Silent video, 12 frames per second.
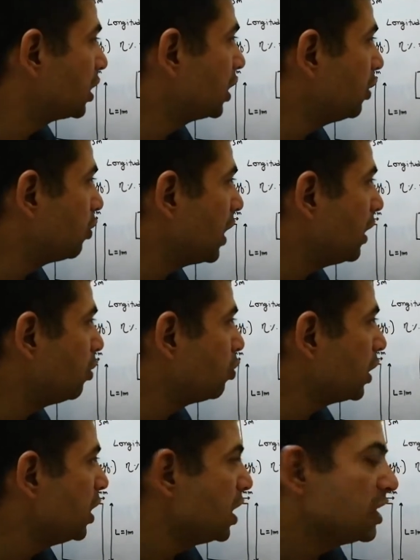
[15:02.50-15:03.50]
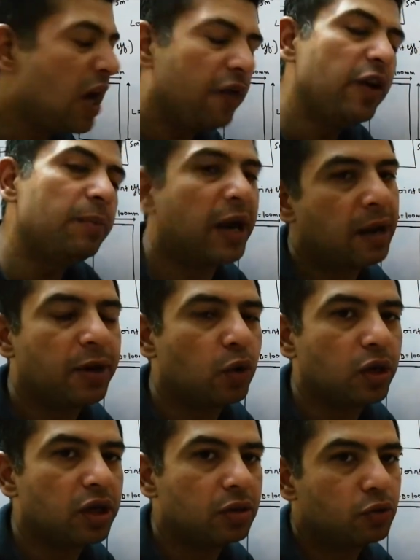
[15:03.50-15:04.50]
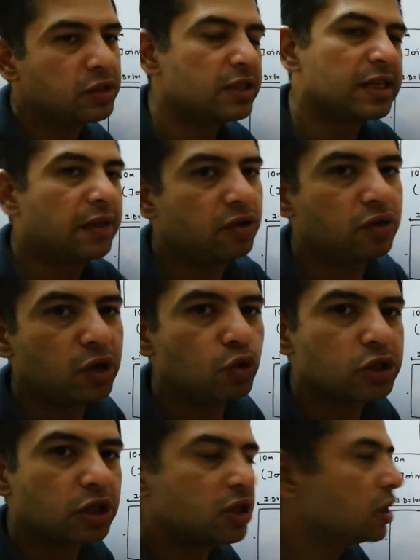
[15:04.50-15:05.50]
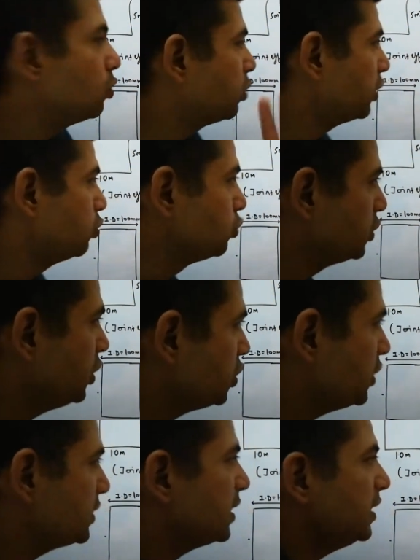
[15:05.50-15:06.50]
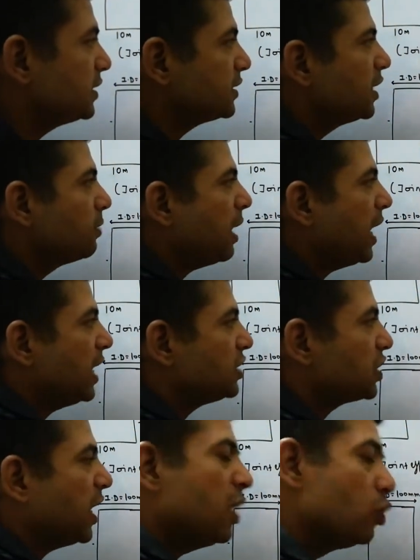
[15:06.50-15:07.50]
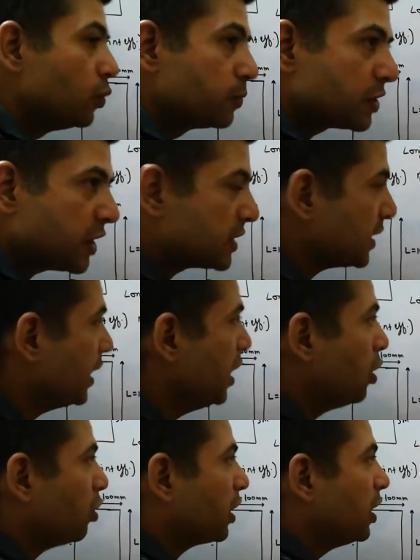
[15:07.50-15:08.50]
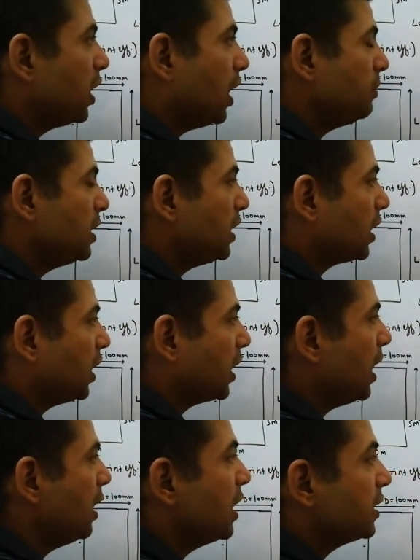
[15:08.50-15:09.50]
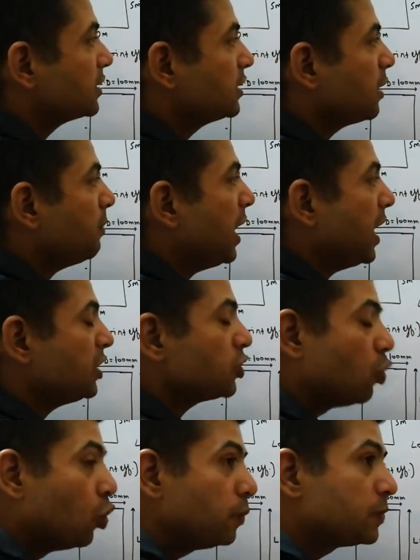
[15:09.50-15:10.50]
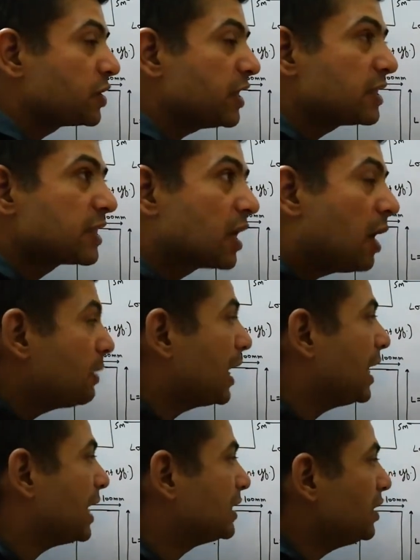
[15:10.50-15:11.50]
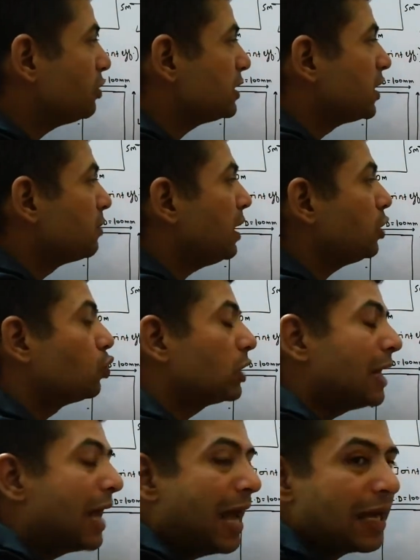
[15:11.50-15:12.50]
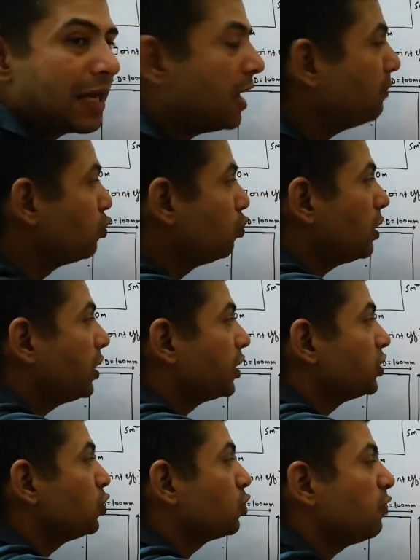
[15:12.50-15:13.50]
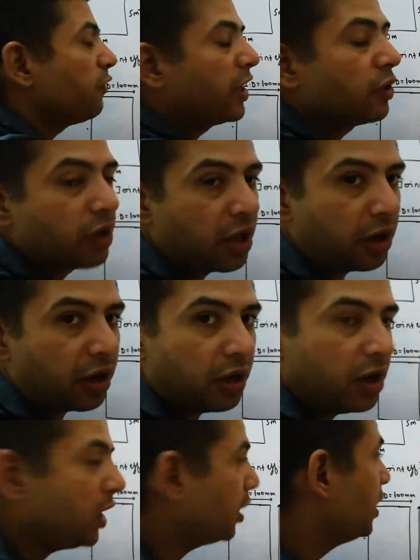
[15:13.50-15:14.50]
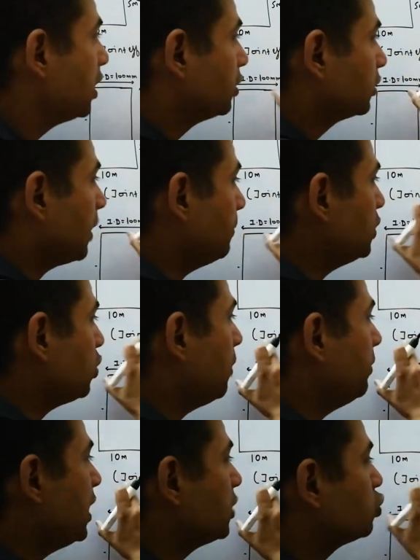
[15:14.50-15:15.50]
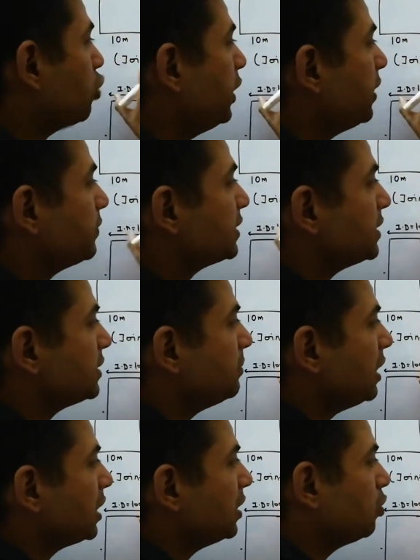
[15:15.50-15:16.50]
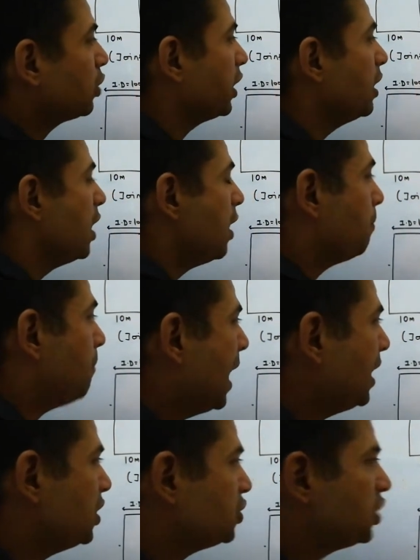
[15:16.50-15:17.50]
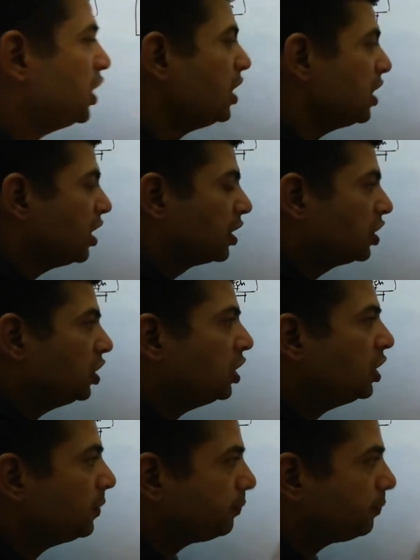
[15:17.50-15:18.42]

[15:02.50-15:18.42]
क्लियर हो गया ओके okay. या फिर बराबर होगी उससे ज्यादा तो नहीं हो सकती ओके okay. दूसरी चीज ये सिग्मा एच क्या है हुप स्ट्रेस है ओके okay. अब ये देखिएगा सिग्मा एच हुप स्ट्रेस कब कहलाती है और सिग्मा टोटल है क्या हम दोनों का रेशियो क्यों फाइंड आउट कर रहे हैं ठीक है तभी तो हमें एक ज्वाइंट एफिशिएंसी मिलेगी ओके मान लीजिए कि